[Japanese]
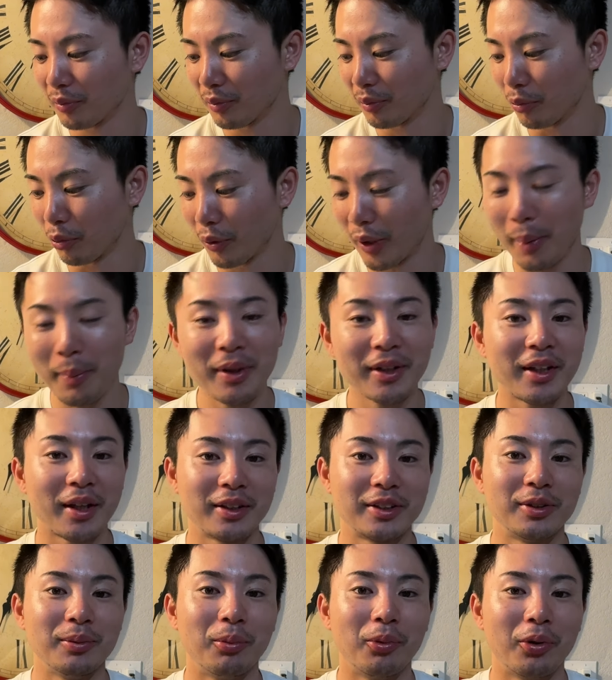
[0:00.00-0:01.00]
もうやめ
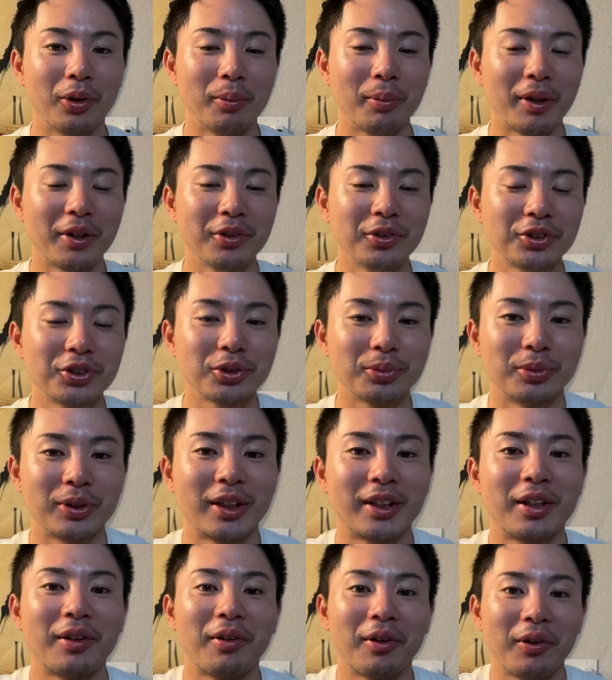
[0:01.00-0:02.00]
て、もう今 YouTube
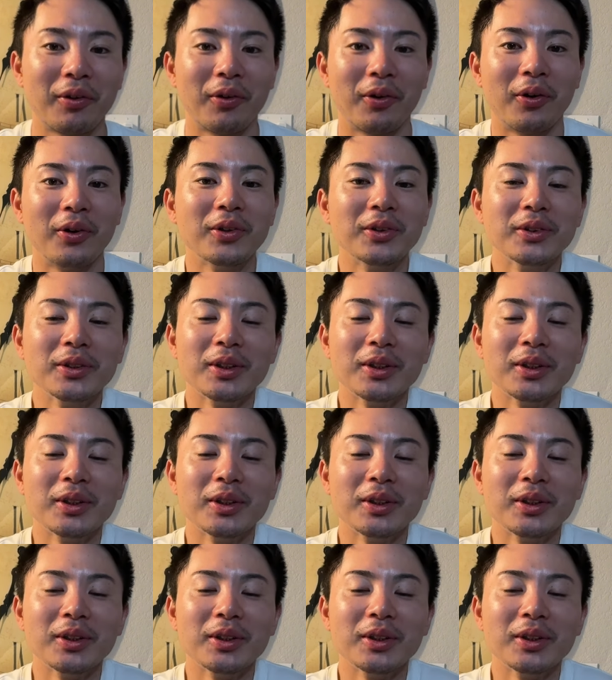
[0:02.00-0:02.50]
やってるけど、